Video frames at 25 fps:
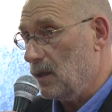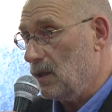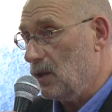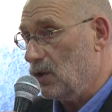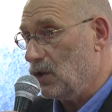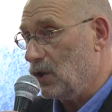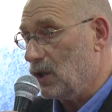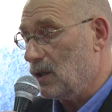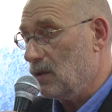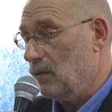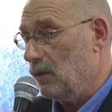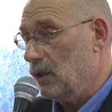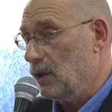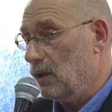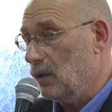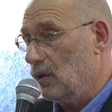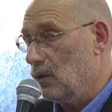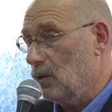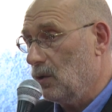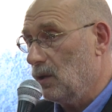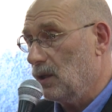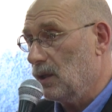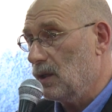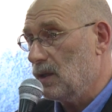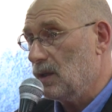Сейчас выйдет
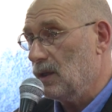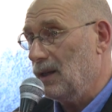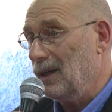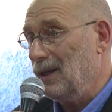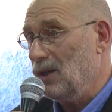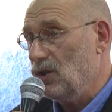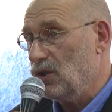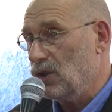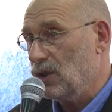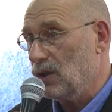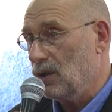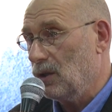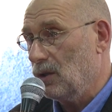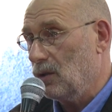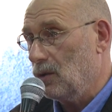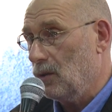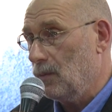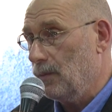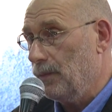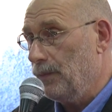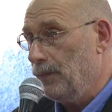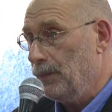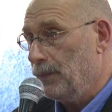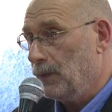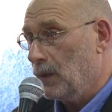только исторический
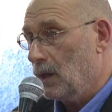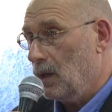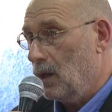том,